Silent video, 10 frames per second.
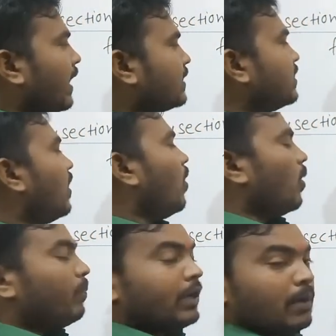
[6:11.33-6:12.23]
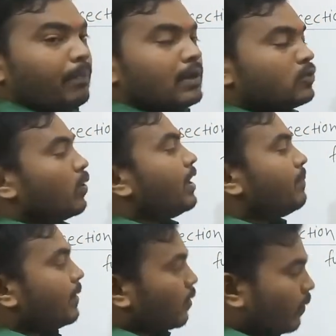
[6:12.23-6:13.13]
एक्स और बी के पास जो
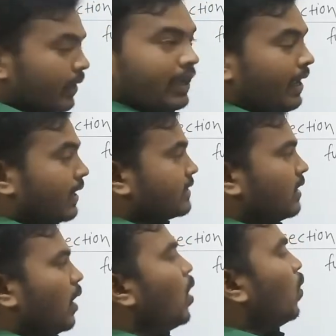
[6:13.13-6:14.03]
एलिमेंट होंगी एक्स